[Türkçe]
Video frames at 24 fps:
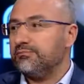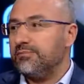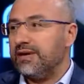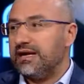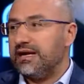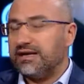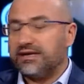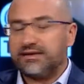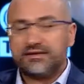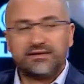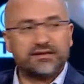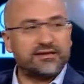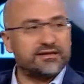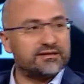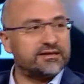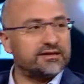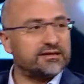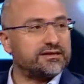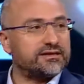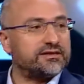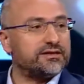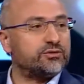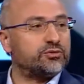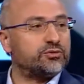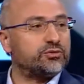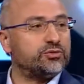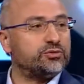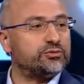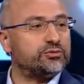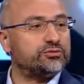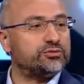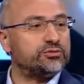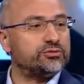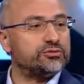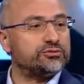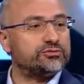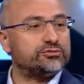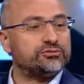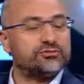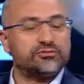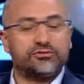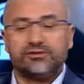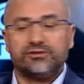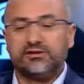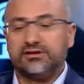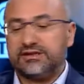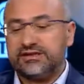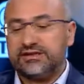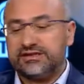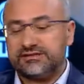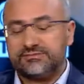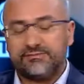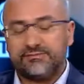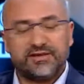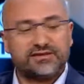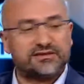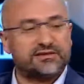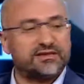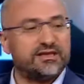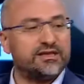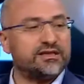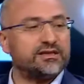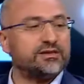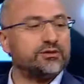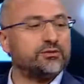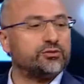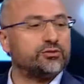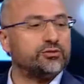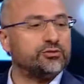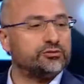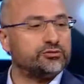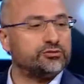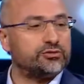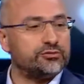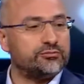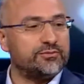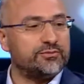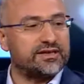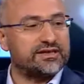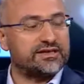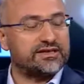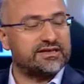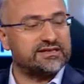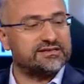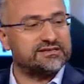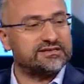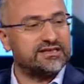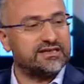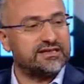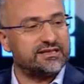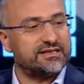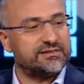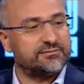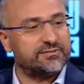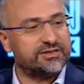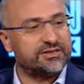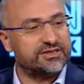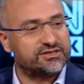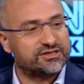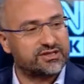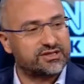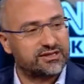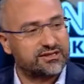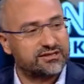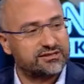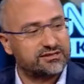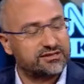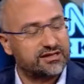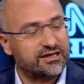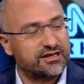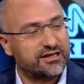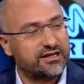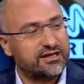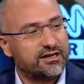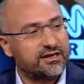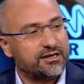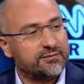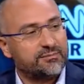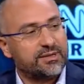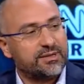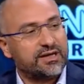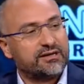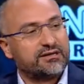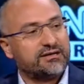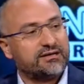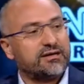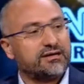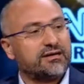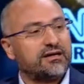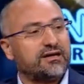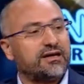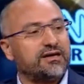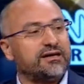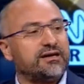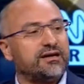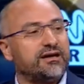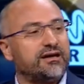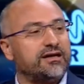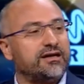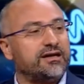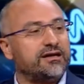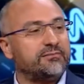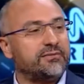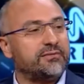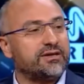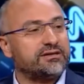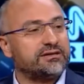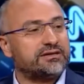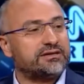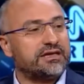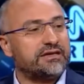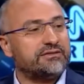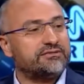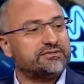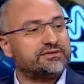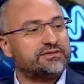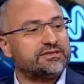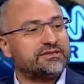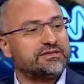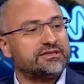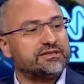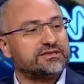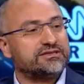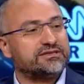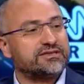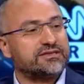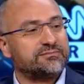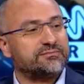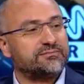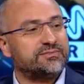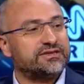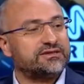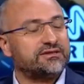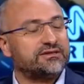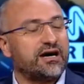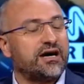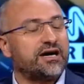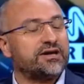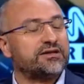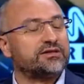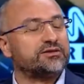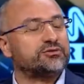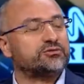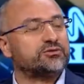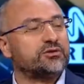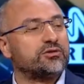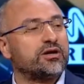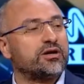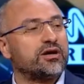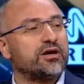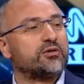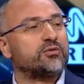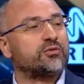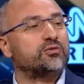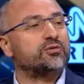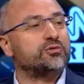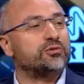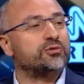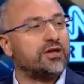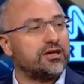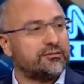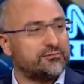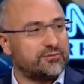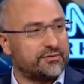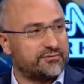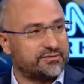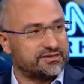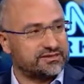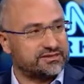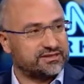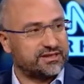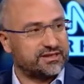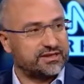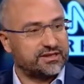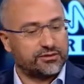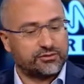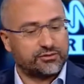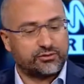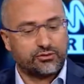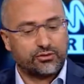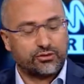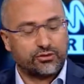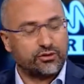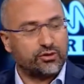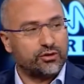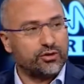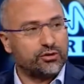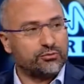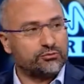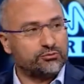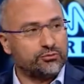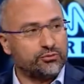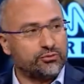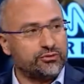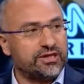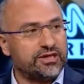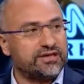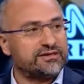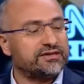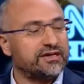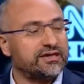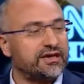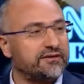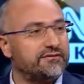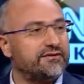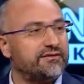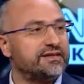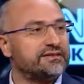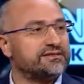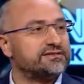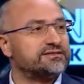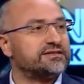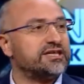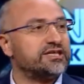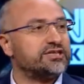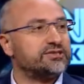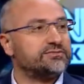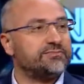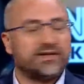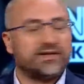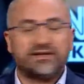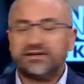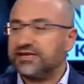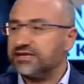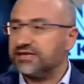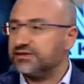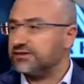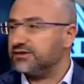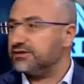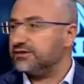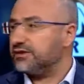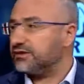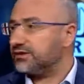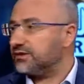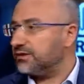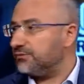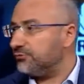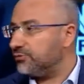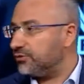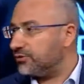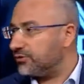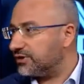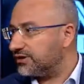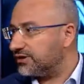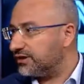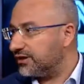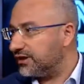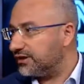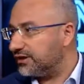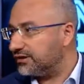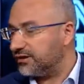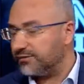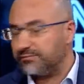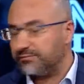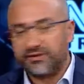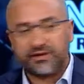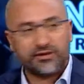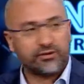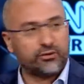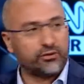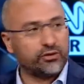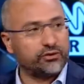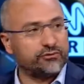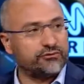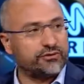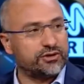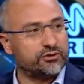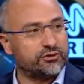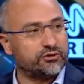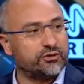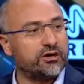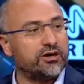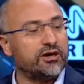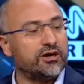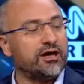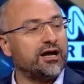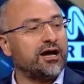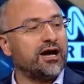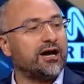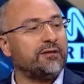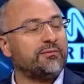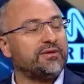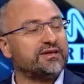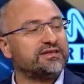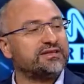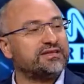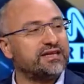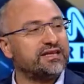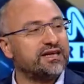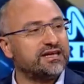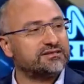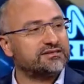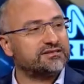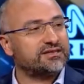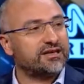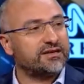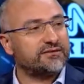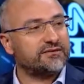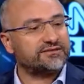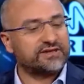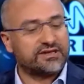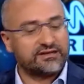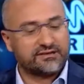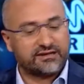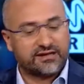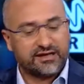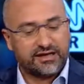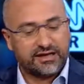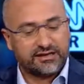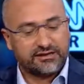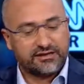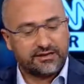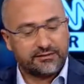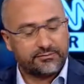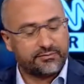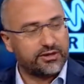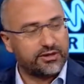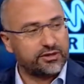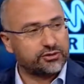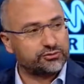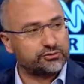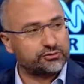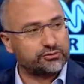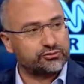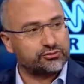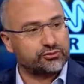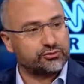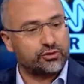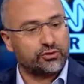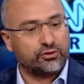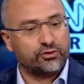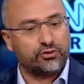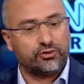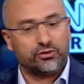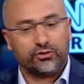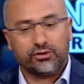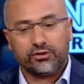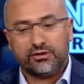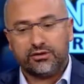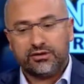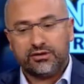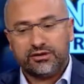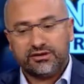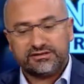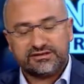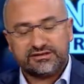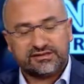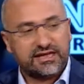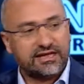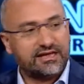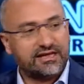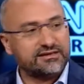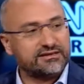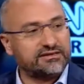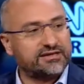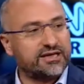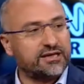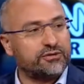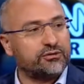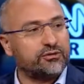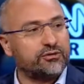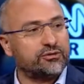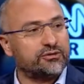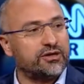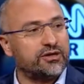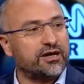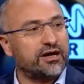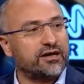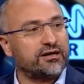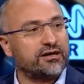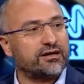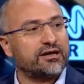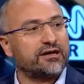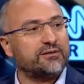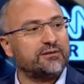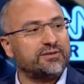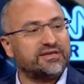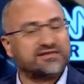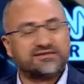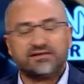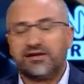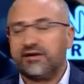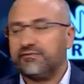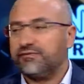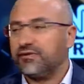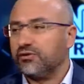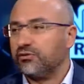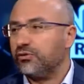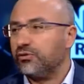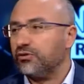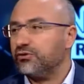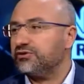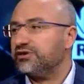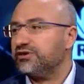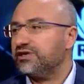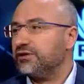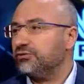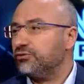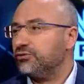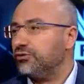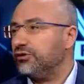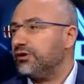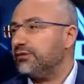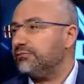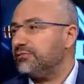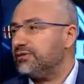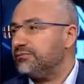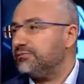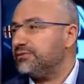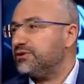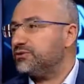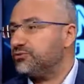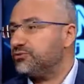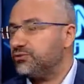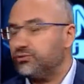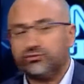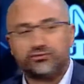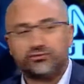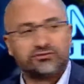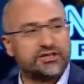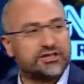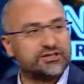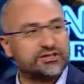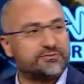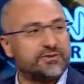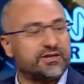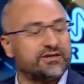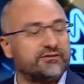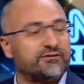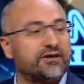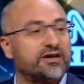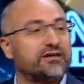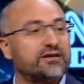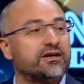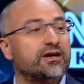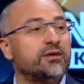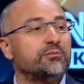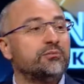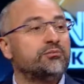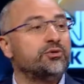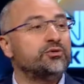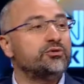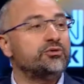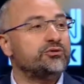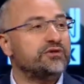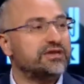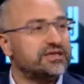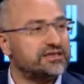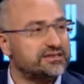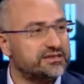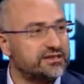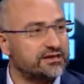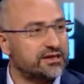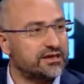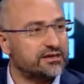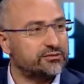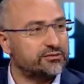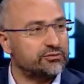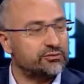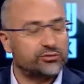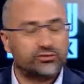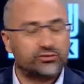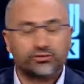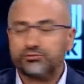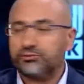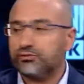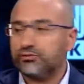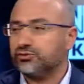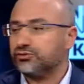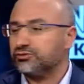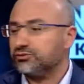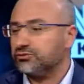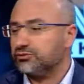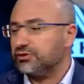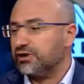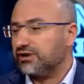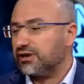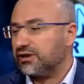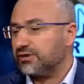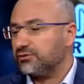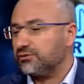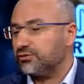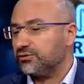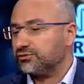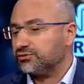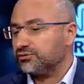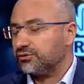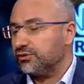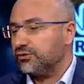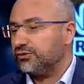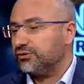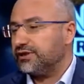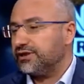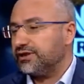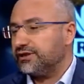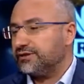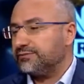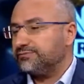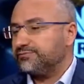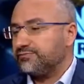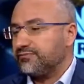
Belediyedeki kültür e, hizmetlerini, kültür merkezlerini bir şekilde PKK'ya eleman devşirecek bir aygıt olarak kullanmaması gerekiyor. Bu net. Evet seçmen kesinlikle bölgede HDP'ye oy veriyor. Ama diğer taraftan da HDP'ye şunu söylüyor sen terörle arana mesafe koy diyen önemli bir Kürt seçmeni var. Bunu nereden anlıyoruz? Bunu şuradan anlıyoruz. Örneğin